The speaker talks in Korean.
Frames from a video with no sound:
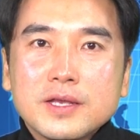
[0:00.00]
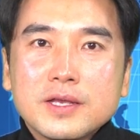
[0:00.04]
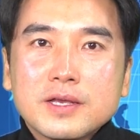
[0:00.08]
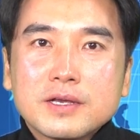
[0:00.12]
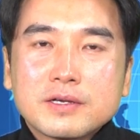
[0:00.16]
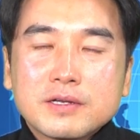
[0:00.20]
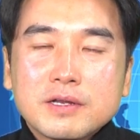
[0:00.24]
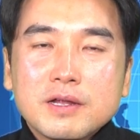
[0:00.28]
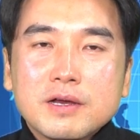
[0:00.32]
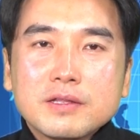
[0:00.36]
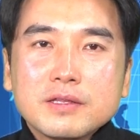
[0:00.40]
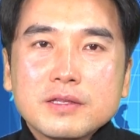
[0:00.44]

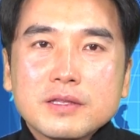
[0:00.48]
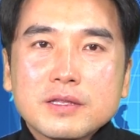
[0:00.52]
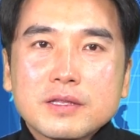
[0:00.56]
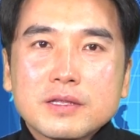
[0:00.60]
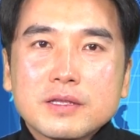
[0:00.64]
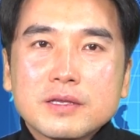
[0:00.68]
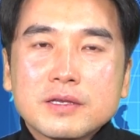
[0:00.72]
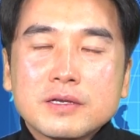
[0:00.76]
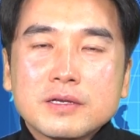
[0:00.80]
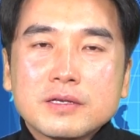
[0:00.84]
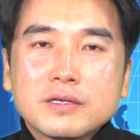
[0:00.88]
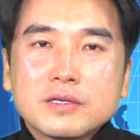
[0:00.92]
그런
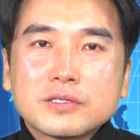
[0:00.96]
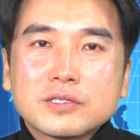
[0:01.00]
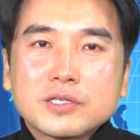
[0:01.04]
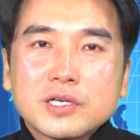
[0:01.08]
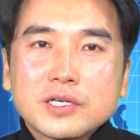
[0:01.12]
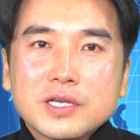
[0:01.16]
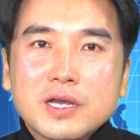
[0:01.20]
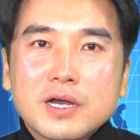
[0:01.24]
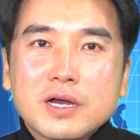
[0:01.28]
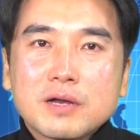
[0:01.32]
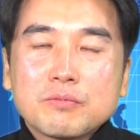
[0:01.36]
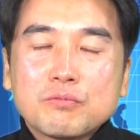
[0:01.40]
어,
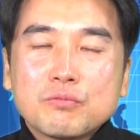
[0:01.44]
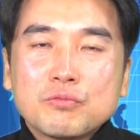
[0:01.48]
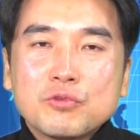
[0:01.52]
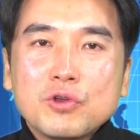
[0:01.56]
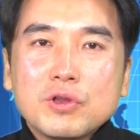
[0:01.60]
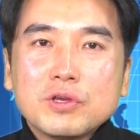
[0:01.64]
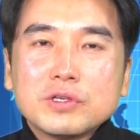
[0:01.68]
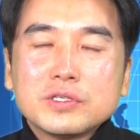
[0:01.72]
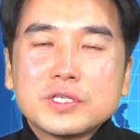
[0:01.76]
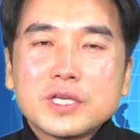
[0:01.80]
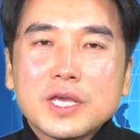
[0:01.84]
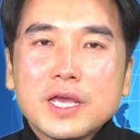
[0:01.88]
청약,
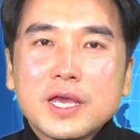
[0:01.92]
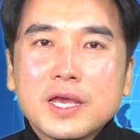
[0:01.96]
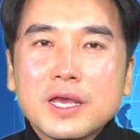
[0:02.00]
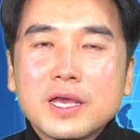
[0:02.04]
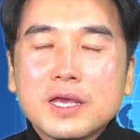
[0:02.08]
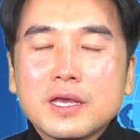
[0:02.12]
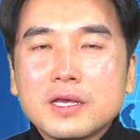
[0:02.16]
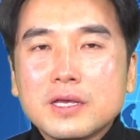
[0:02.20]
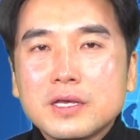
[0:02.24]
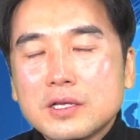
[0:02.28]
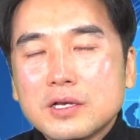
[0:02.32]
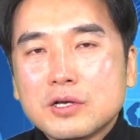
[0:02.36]
물론
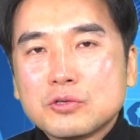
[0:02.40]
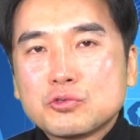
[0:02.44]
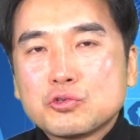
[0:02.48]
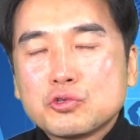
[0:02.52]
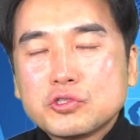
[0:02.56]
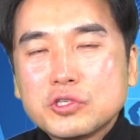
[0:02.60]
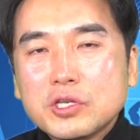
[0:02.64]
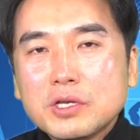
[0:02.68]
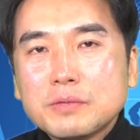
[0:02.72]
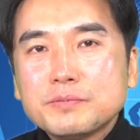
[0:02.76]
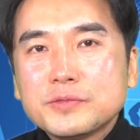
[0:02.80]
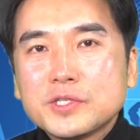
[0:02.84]
이제
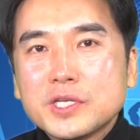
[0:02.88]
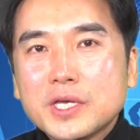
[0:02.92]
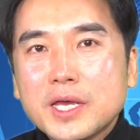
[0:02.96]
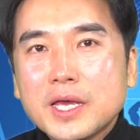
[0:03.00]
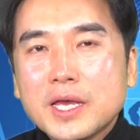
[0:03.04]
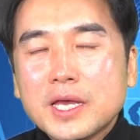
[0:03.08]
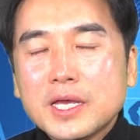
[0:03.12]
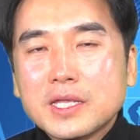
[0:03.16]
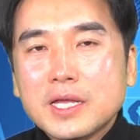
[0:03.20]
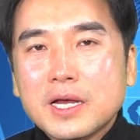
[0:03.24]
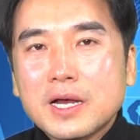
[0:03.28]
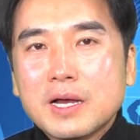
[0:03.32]

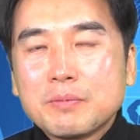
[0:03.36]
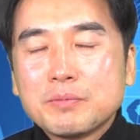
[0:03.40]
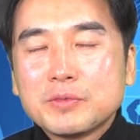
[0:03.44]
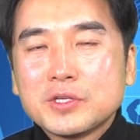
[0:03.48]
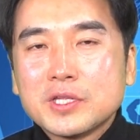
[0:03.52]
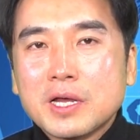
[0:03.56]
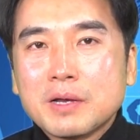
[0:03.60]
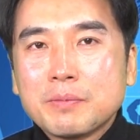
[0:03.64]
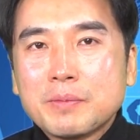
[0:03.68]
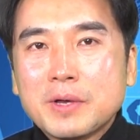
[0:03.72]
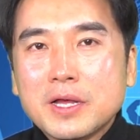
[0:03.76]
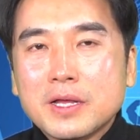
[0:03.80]
추첨제에
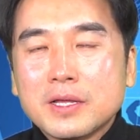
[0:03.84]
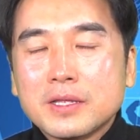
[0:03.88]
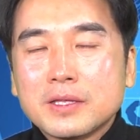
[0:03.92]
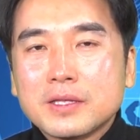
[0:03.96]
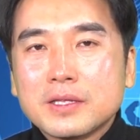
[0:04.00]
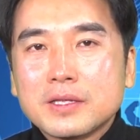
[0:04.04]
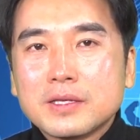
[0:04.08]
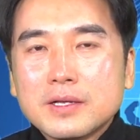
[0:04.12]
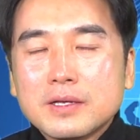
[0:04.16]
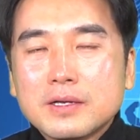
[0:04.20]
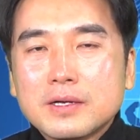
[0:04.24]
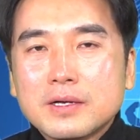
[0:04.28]
해당합니다만
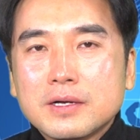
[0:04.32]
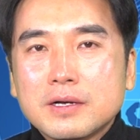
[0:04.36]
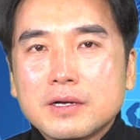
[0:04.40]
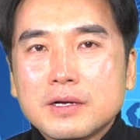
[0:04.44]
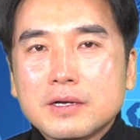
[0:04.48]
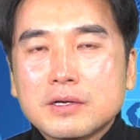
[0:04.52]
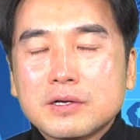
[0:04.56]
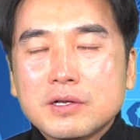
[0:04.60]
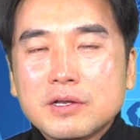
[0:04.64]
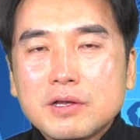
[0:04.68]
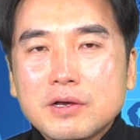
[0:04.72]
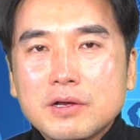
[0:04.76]

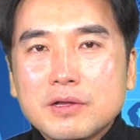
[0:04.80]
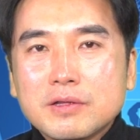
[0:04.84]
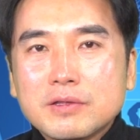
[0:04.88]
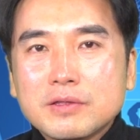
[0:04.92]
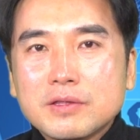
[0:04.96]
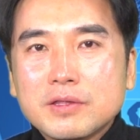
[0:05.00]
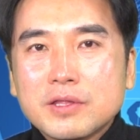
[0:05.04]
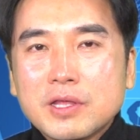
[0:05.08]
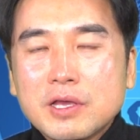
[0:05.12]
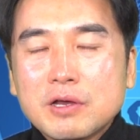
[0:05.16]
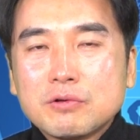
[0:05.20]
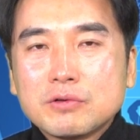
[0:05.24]
어,
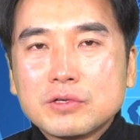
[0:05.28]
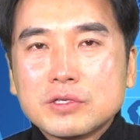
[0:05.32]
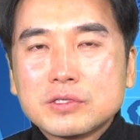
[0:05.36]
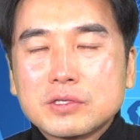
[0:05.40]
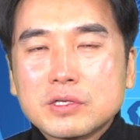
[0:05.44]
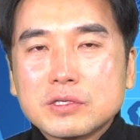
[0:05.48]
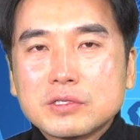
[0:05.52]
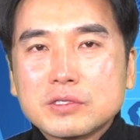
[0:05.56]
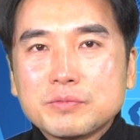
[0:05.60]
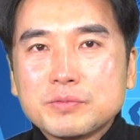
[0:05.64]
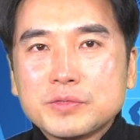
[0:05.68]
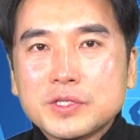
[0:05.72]
그런 내용이
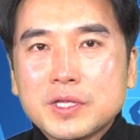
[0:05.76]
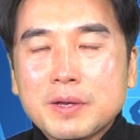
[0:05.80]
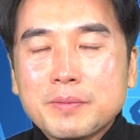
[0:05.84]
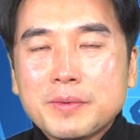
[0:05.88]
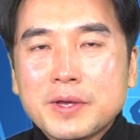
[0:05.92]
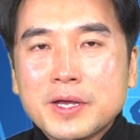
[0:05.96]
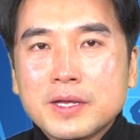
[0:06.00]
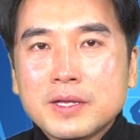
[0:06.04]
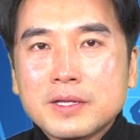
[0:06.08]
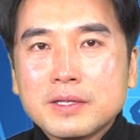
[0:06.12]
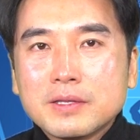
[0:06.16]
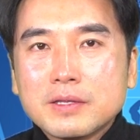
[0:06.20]

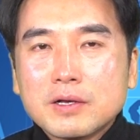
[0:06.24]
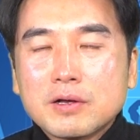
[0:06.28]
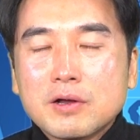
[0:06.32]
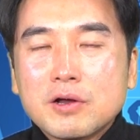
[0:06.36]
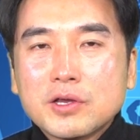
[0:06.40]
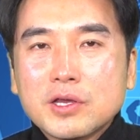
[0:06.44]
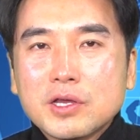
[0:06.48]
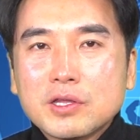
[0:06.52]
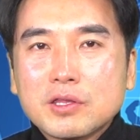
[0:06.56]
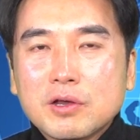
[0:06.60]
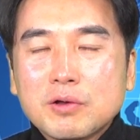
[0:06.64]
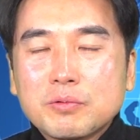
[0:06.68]
있었습니다만
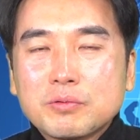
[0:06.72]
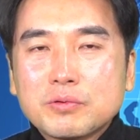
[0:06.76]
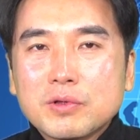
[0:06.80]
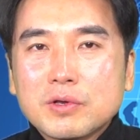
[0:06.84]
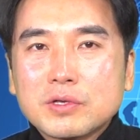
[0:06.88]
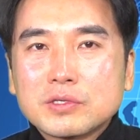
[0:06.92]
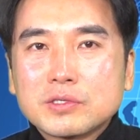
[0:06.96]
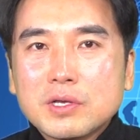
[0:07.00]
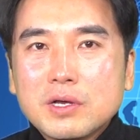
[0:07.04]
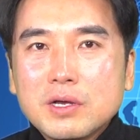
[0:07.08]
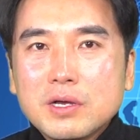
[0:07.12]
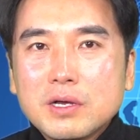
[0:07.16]
거기에
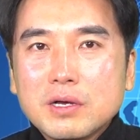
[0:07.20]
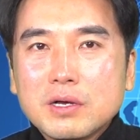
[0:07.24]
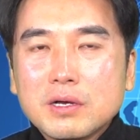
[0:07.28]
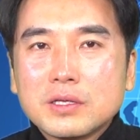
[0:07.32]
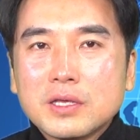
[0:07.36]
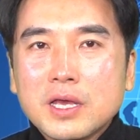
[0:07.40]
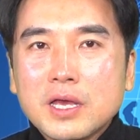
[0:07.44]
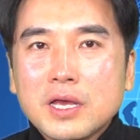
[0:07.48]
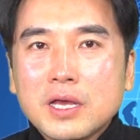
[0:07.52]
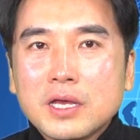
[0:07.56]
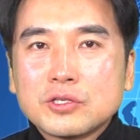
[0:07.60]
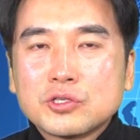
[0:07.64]
더불어서
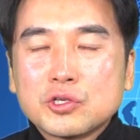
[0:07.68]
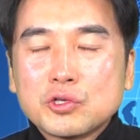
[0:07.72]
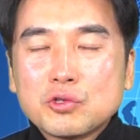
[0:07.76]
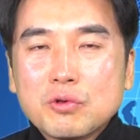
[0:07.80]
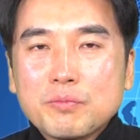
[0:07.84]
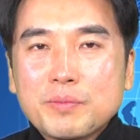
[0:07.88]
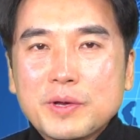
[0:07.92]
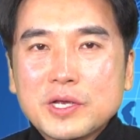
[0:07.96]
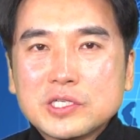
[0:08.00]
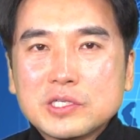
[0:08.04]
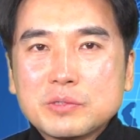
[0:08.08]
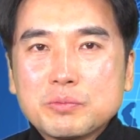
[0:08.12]
예,
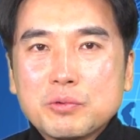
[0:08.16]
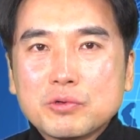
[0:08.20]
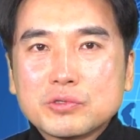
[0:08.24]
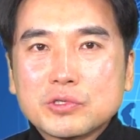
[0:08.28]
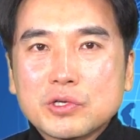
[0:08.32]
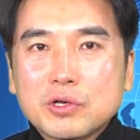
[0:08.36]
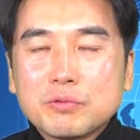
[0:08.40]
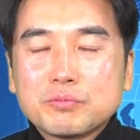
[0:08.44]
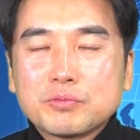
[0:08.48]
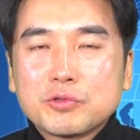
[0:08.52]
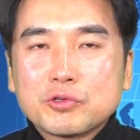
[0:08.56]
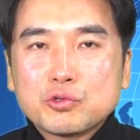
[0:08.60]
전용 8
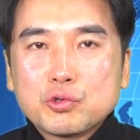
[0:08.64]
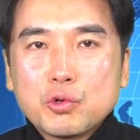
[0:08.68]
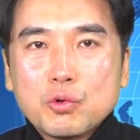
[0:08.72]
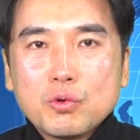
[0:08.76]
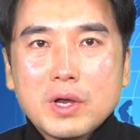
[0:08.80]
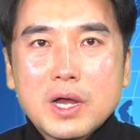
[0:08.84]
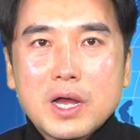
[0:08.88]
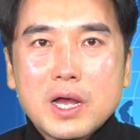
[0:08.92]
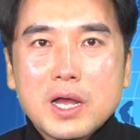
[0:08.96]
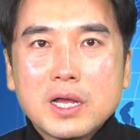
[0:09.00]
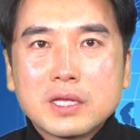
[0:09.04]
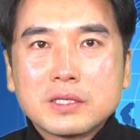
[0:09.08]
5조금도
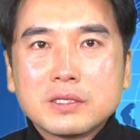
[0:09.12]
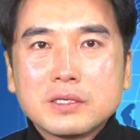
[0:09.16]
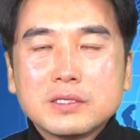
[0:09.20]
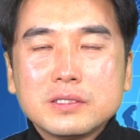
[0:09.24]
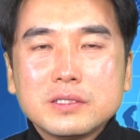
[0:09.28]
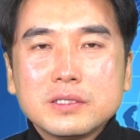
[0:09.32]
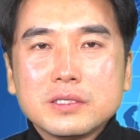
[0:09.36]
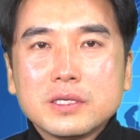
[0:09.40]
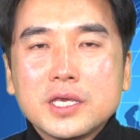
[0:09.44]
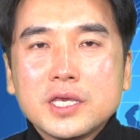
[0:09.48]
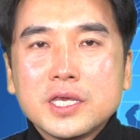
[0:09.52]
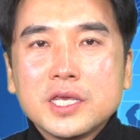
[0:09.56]

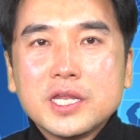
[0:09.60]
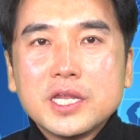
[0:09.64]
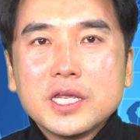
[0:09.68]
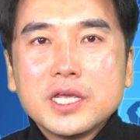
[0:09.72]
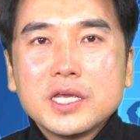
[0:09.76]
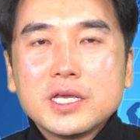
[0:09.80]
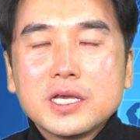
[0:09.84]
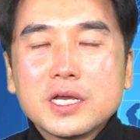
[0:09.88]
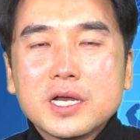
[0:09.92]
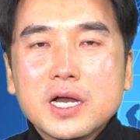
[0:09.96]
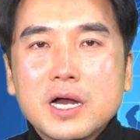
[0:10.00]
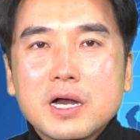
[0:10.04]
초과는
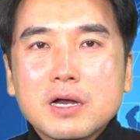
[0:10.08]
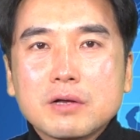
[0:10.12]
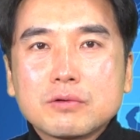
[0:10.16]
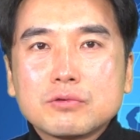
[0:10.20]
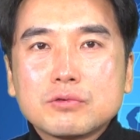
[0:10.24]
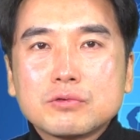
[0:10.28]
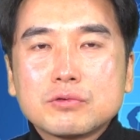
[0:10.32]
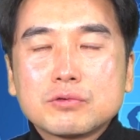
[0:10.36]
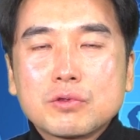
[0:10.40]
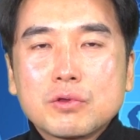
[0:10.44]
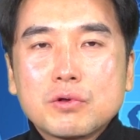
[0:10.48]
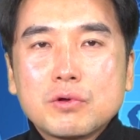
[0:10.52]
1인
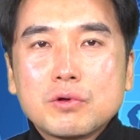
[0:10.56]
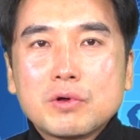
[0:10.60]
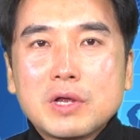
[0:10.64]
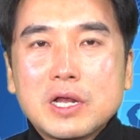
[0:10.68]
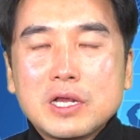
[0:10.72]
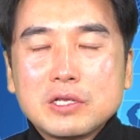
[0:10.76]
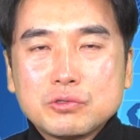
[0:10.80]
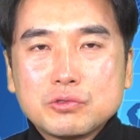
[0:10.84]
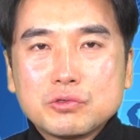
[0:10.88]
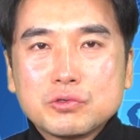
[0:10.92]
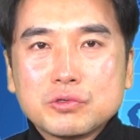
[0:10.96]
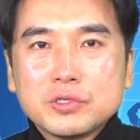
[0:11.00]
가구도
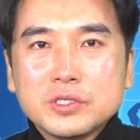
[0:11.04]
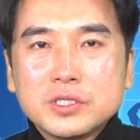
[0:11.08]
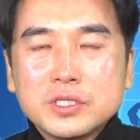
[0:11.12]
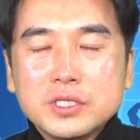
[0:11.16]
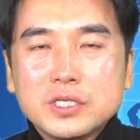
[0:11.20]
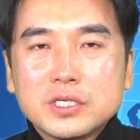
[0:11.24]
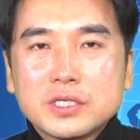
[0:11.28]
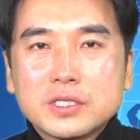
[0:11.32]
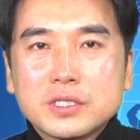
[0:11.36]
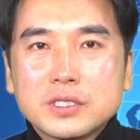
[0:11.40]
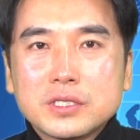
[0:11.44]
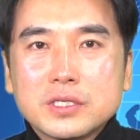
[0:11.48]
할 수
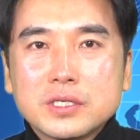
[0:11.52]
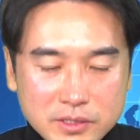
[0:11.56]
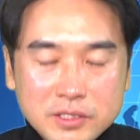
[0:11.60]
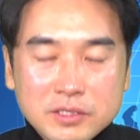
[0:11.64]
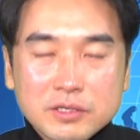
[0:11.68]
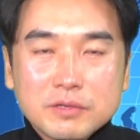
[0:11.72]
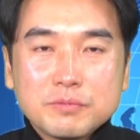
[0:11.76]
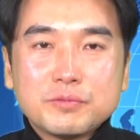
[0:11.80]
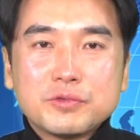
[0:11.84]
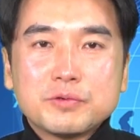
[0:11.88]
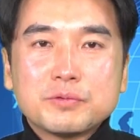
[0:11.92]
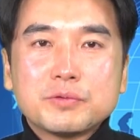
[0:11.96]
있는
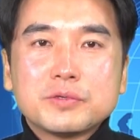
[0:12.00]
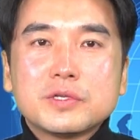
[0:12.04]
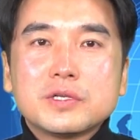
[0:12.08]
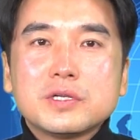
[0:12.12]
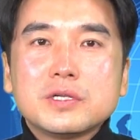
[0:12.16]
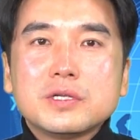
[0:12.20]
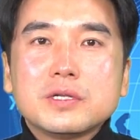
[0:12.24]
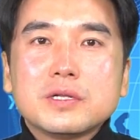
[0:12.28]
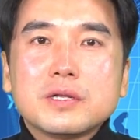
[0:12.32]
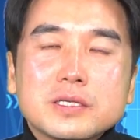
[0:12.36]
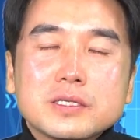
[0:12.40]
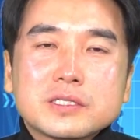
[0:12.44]
이런
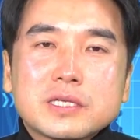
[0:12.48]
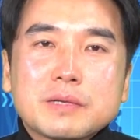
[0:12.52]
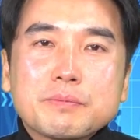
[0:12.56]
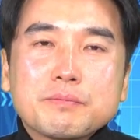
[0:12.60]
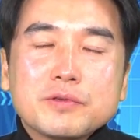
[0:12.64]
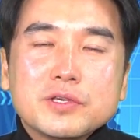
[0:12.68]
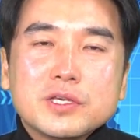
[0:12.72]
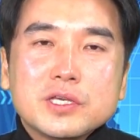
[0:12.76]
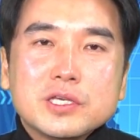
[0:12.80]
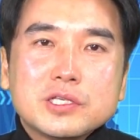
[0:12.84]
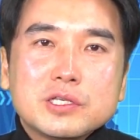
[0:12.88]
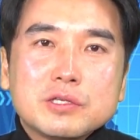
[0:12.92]
부분을
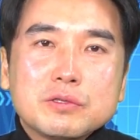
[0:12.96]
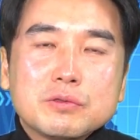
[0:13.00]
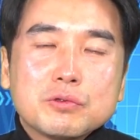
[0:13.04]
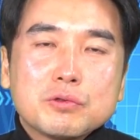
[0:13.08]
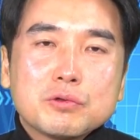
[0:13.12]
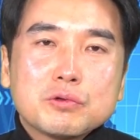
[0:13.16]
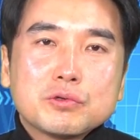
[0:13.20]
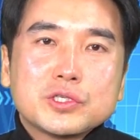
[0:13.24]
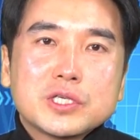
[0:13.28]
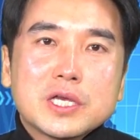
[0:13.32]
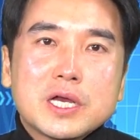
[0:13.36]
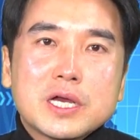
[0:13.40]
삼기
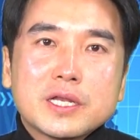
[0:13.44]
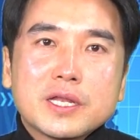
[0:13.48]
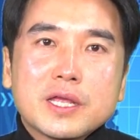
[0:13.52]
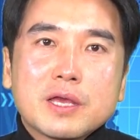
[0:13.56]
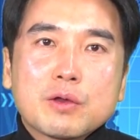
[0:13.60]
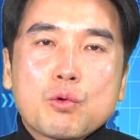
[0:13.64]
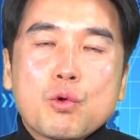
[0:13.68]
신도시 안에